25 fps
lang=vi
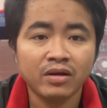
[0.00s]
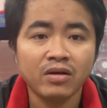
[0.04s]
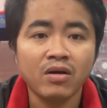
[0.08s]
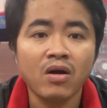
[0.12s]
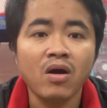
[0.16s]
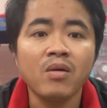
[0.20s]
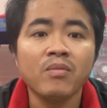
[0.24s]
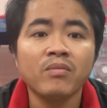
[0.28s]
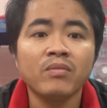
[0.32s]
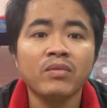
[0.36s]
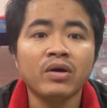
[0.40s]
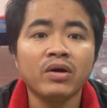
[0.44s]

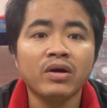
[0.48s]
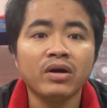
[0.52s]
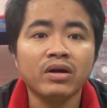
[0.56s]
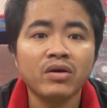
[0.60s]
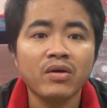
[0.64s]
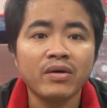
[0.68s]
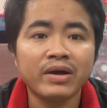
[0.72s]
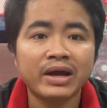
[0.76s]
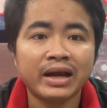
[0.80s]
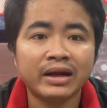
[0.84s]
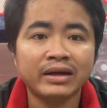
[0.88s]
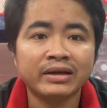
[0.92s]
có một bữa
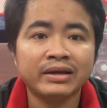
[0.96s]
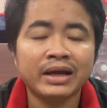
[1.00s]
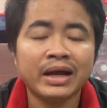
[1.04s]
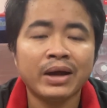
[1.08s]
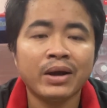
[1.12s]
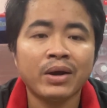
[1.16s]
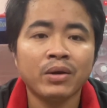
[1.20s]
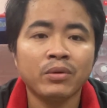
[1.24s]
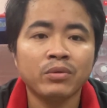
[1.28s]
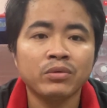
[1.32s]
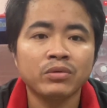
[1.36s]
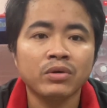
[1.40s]
có canh
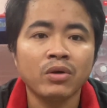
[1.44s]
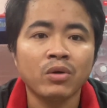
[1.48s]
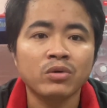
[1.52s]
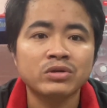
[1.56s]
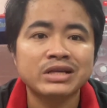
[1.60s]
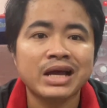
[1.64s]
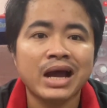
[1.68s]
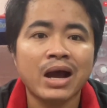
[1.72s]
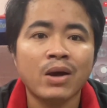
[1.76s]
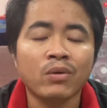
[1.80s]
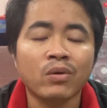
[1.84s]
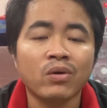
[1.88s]
rau đồ
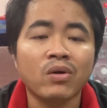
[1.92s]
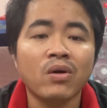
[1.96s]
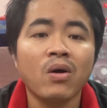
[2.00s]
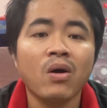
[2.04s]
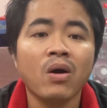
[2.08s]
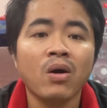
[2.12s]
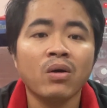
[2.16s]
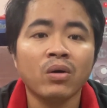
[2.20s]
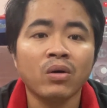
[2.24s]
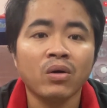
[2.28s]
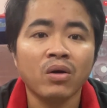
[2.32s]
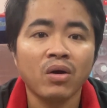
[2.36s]
xào đồ
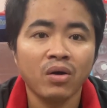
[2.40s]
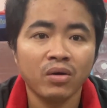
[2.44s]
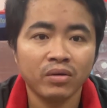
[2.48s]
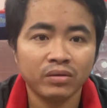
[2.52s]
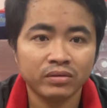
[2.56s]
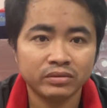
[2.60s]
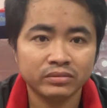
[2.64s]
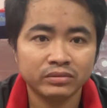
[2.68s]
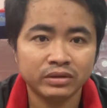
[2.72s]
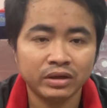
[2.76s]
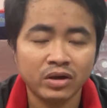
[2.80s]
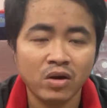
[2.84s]
kho đồ ngon
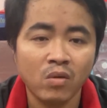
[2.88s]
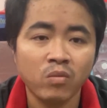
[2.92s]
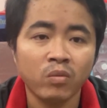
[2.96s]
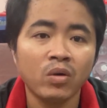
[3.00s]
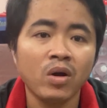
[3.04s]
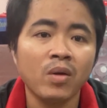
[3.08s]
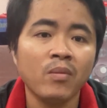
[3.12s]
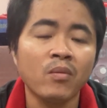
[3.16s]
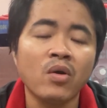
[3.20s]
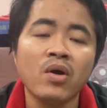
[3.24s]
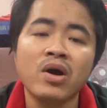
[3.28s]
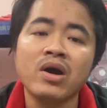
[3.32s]
thì không
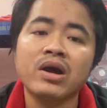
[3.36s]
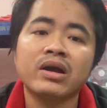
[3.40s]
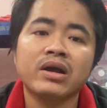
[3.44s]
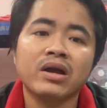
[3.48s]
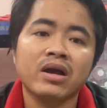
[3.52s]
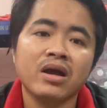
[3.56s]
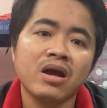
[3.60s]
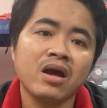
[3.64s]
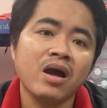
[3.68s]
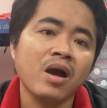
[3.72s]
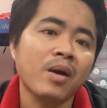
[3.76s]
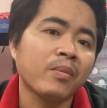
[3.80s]
có bữa
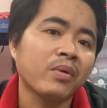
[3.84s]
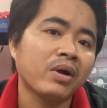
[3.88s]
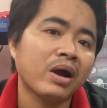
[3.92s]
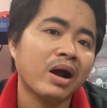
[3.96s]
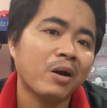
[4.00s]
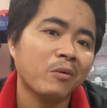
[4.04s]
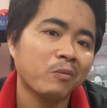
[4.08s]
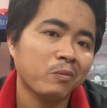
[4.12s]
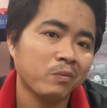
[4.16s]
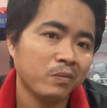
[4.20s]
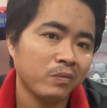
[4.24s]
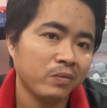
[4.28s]
cơm
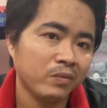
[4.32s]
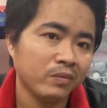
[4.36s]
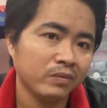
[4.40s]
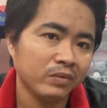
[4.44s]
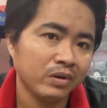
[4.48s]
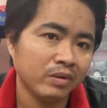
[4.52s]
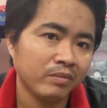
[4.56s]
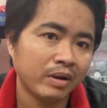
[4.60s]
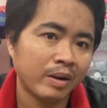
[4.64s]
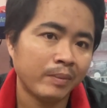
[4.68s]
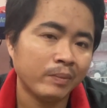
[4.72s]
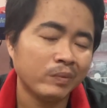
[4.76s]
không
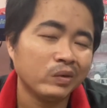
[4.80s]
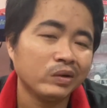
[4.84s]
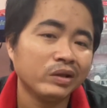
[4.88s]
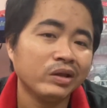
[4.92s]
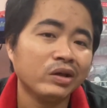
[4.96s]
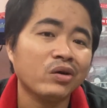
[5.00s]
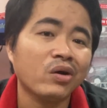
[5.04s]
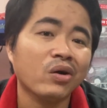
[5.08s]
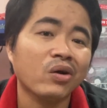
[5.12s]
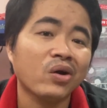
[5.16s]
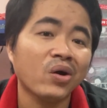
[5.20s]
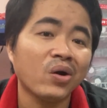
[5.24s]
nước mắm
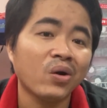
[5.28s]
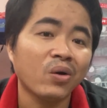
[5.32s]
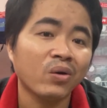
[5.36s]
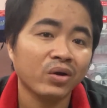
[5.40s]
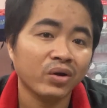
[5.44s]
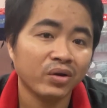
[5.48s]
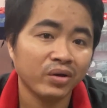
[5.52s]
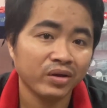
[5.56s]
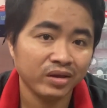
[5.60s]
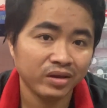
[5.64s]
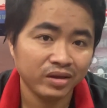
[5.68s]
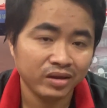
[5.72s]
với con khô
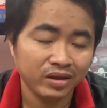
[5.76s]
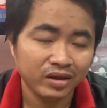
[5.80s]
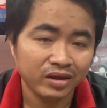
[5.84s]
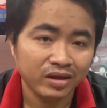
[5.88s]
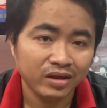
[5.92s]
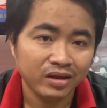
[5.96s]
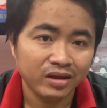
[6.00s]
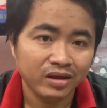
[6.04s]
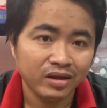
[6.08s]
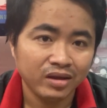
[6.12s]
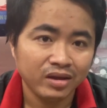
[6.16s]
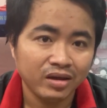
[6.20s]
thôi
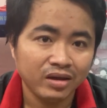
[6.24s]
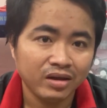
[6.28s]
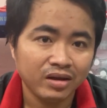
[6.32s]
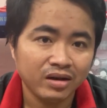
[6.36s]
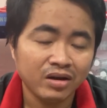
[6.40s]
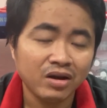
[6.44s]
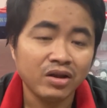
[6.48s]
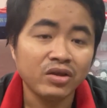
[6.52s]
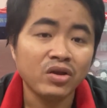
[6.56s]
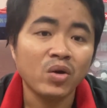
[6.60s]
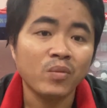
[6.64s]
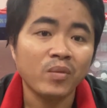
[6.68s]

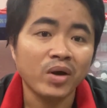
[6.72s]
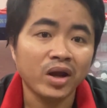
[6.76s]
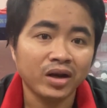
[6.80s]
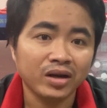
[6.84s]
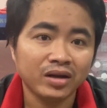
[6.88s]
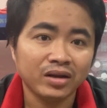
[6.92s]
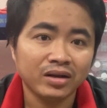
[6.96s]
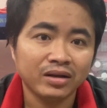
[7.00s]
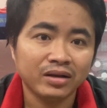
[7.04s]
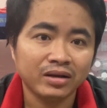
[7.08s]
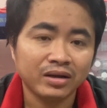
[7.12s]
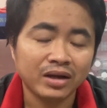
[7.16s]
nó do mình
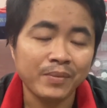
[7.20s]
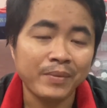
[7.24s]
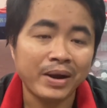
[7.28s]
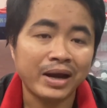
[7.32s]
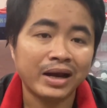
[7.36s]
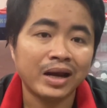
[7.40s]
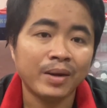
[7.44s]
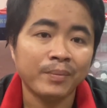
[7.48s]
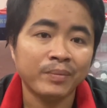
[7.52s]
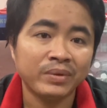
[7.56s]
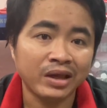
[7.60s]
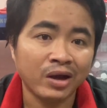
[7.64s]
các
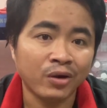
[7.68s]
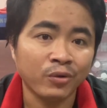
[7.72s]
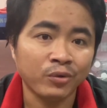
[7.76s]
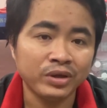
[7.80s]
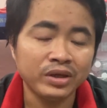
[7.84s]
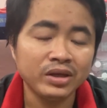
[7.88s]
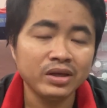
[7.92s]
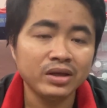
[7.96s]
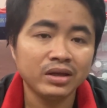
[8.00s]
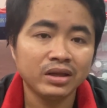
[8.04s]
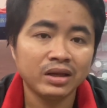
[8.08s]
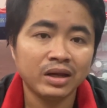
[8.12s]
bạn làm
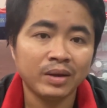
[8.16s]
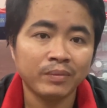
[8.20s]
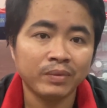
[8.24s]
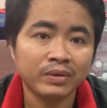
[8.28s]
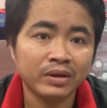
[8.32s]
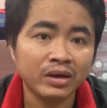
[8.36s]
giỏi làm